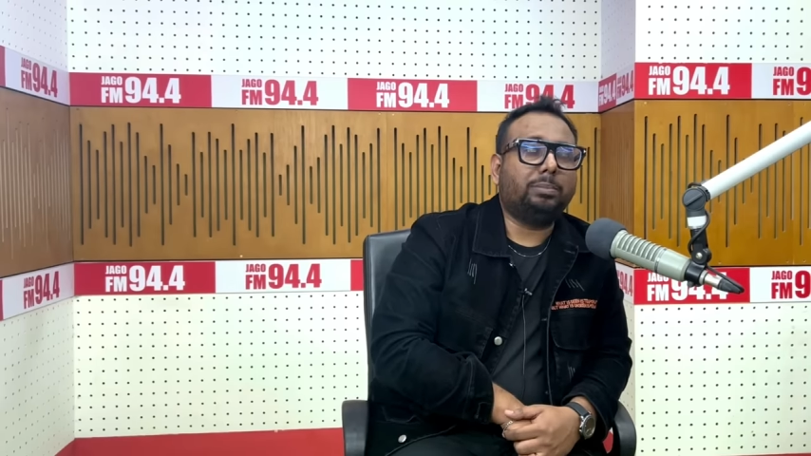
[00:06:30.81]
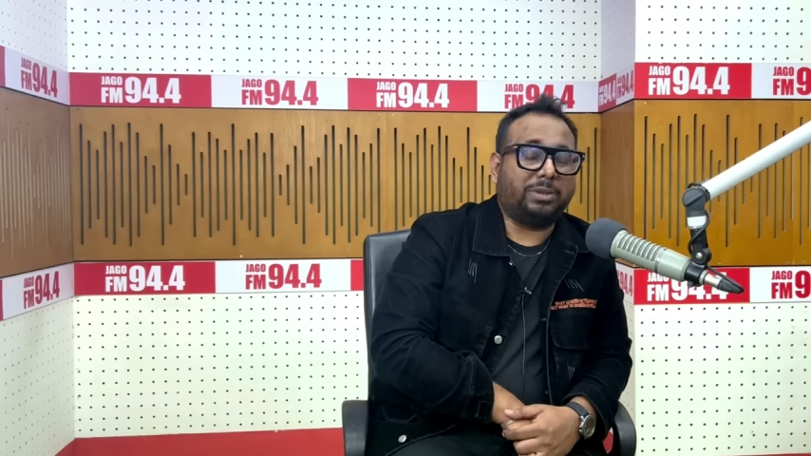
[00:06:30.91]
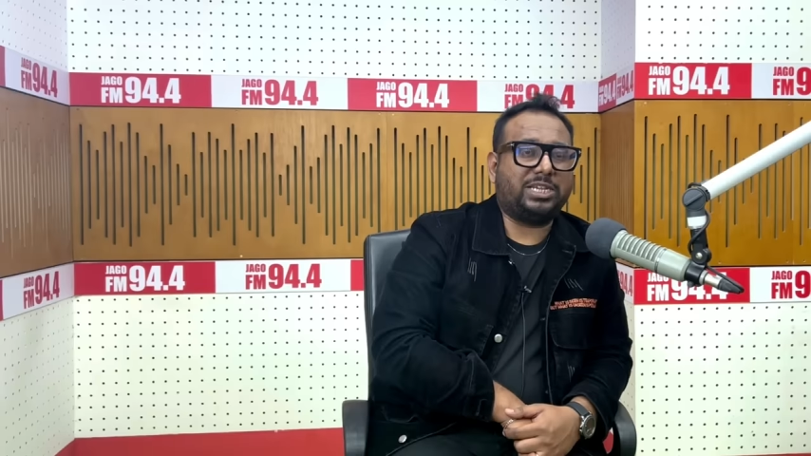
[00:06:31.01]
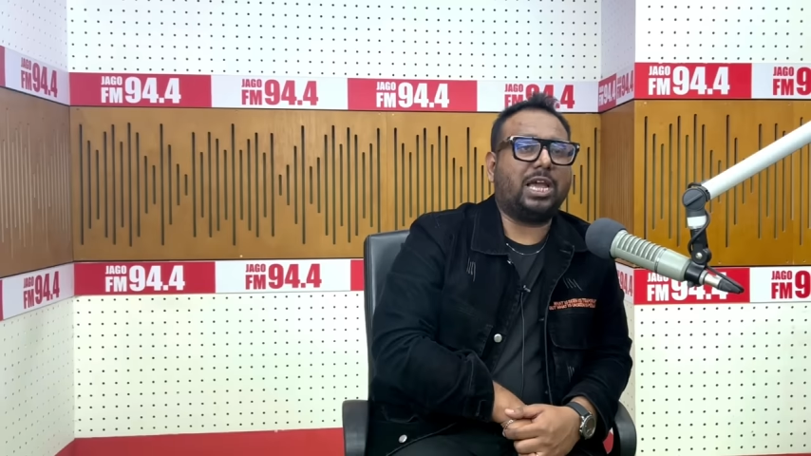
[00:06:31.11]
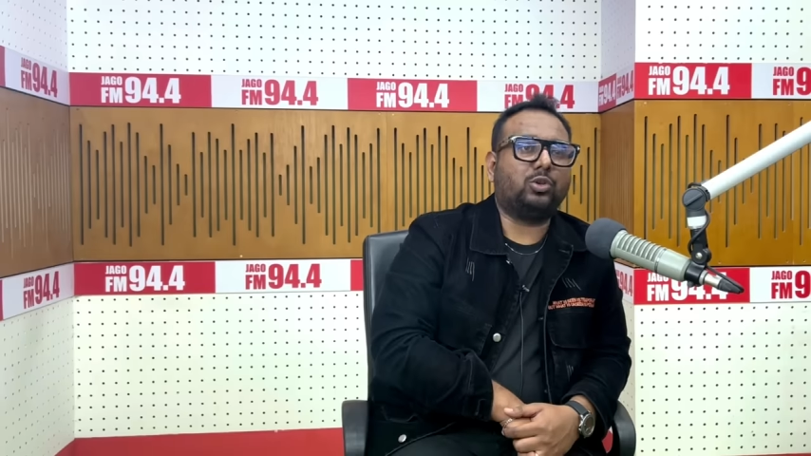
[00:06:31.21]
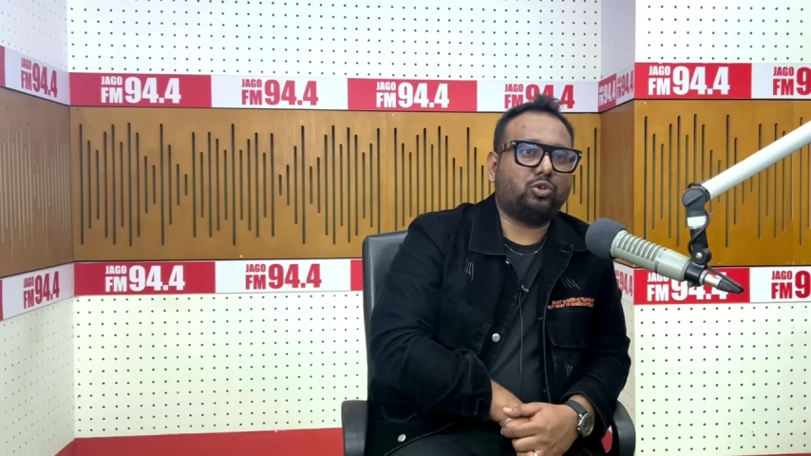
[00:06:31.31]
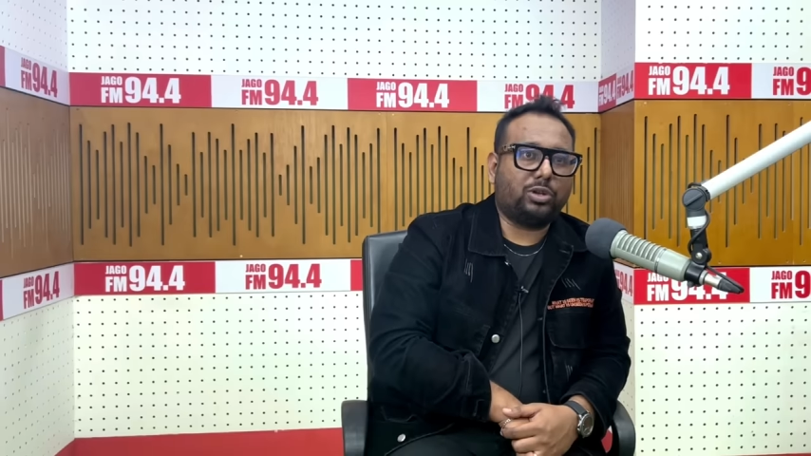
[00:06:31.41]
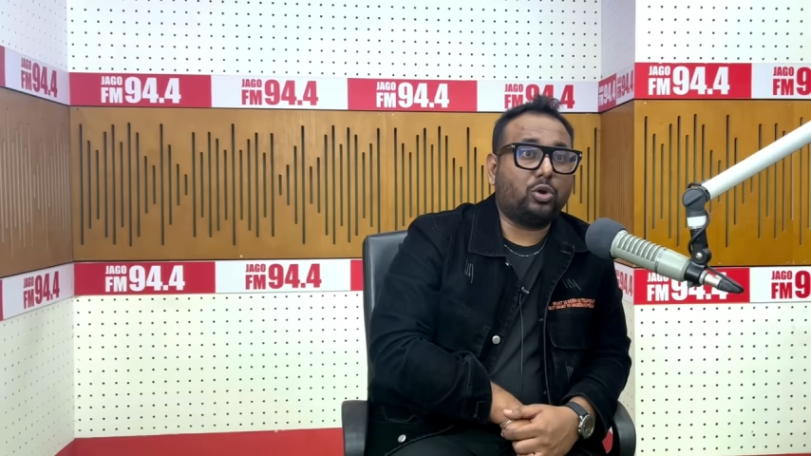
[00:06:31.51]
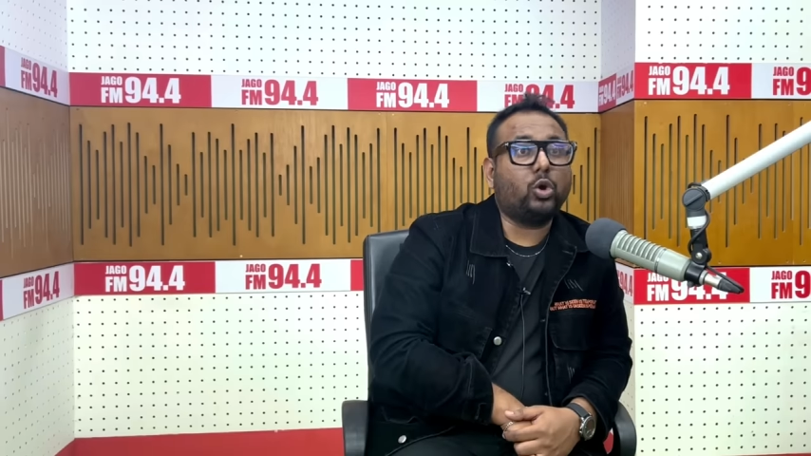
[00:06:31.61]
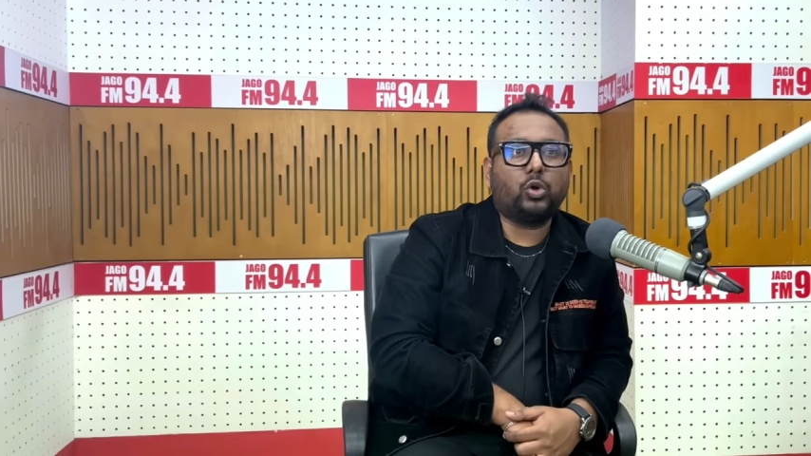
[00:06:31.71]
বেশি
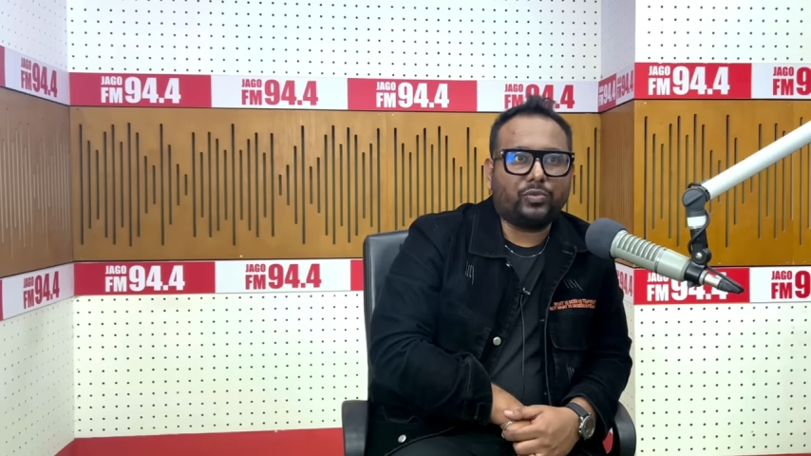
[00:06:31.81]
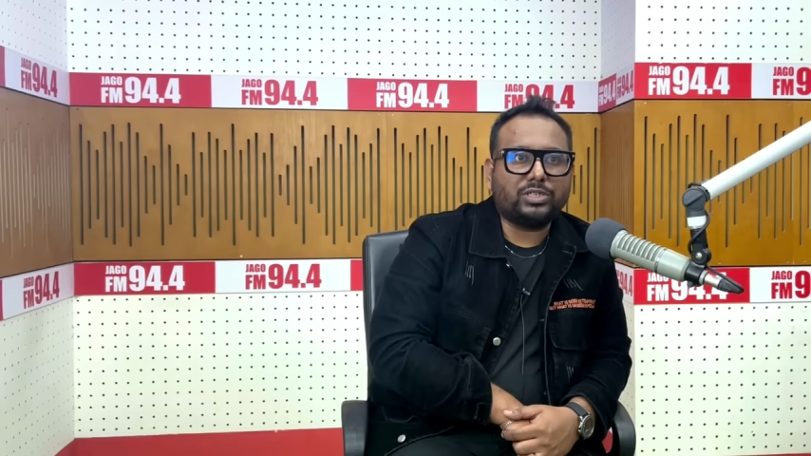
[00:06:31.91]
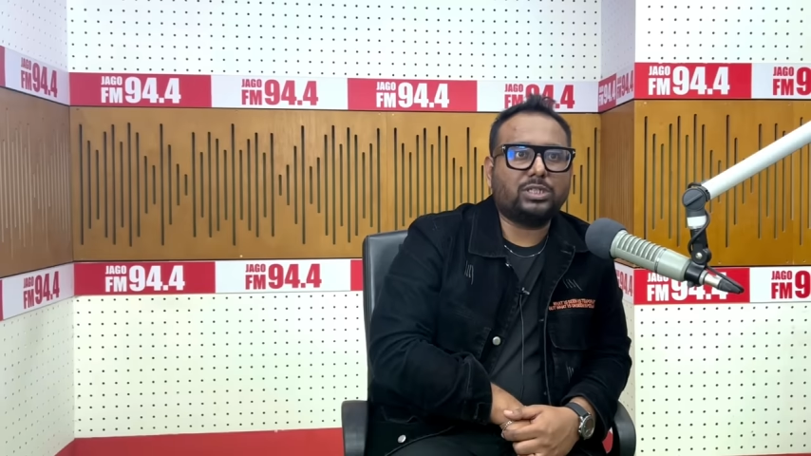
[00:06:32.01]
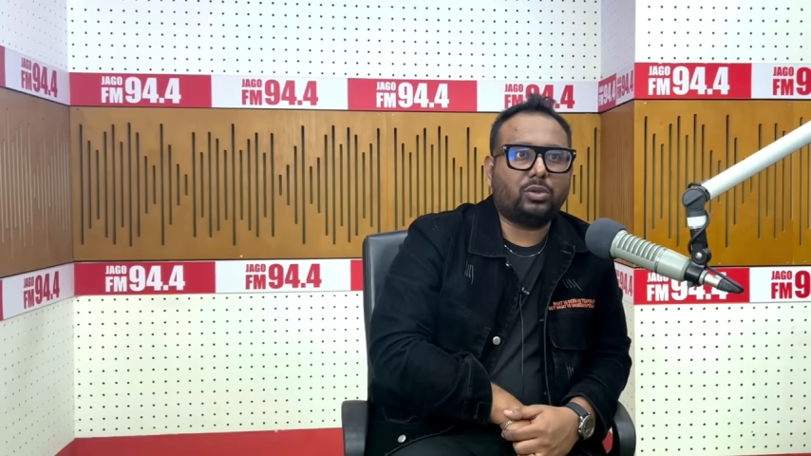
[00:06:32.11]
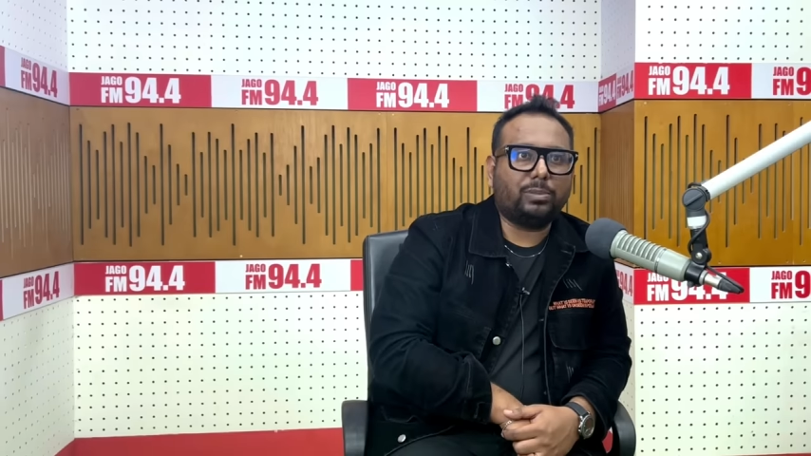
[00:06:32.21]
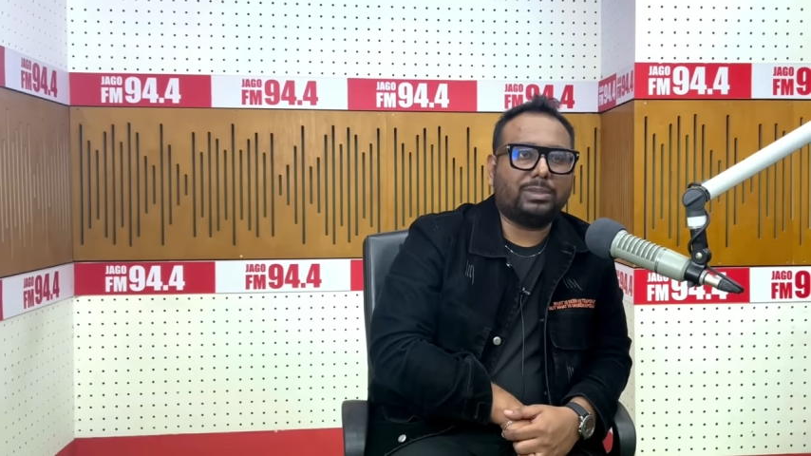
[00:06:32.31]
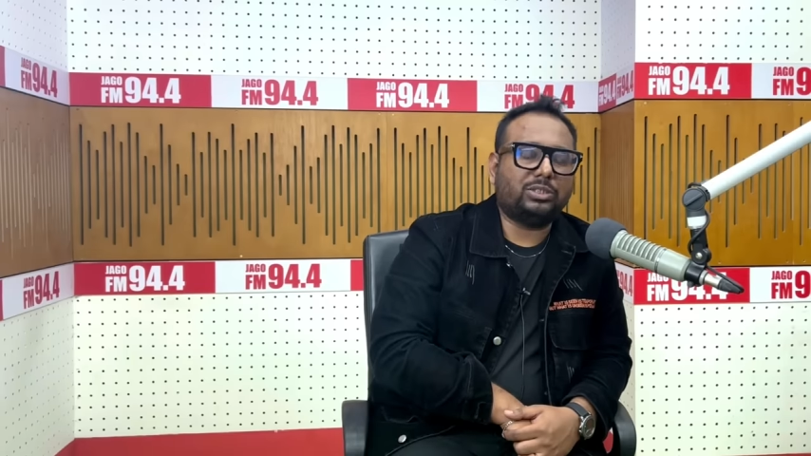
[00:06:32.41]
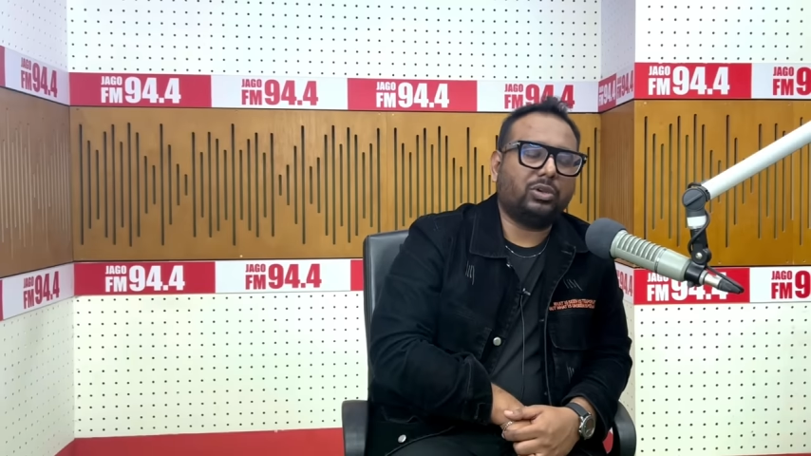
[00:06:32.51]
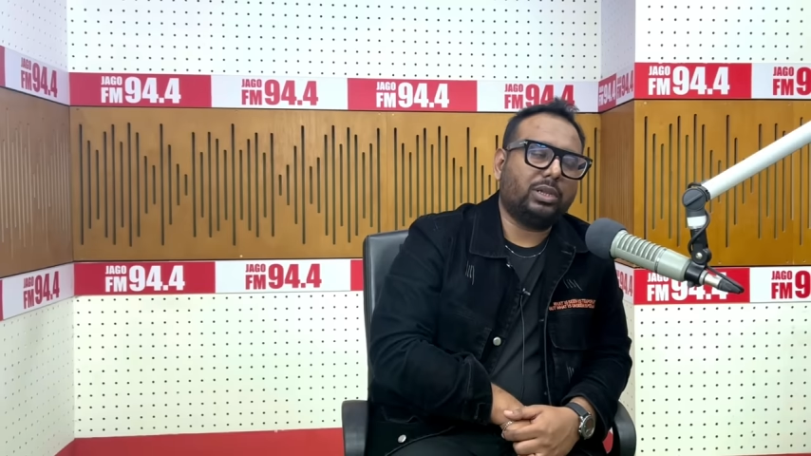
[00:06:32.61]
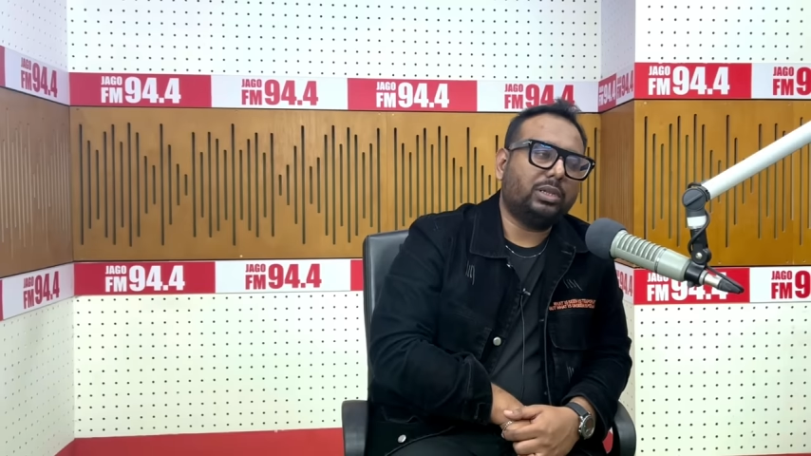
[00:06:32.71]
আলোচনা কন্ট্রোভার্সি অনেক
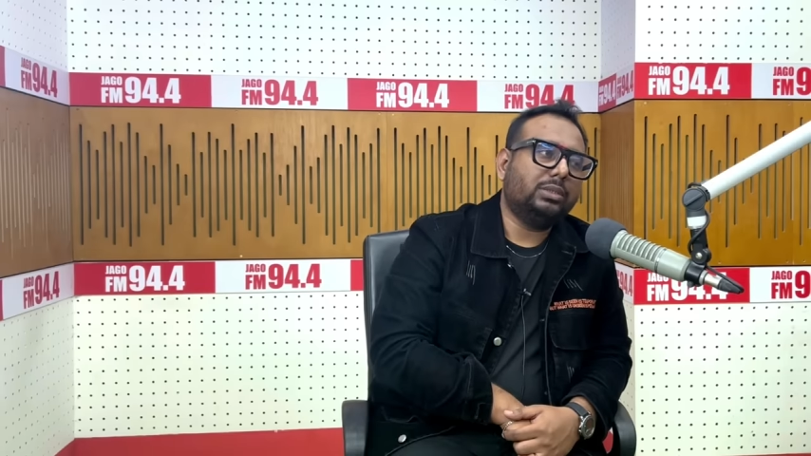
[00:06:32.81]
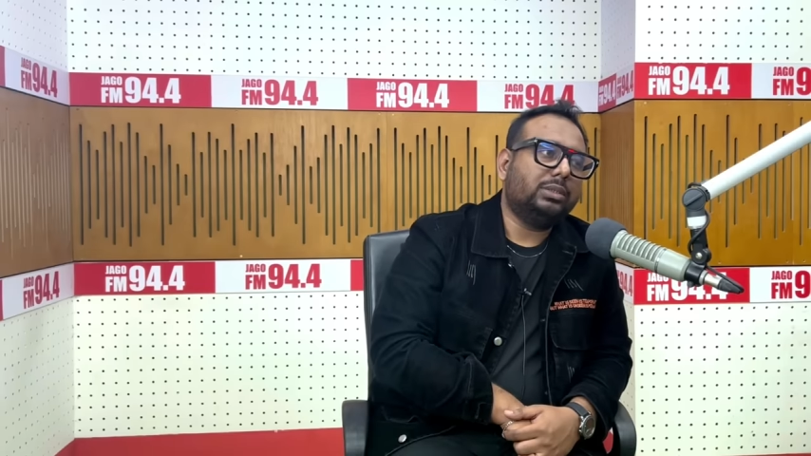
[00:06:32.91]
বেশি হয়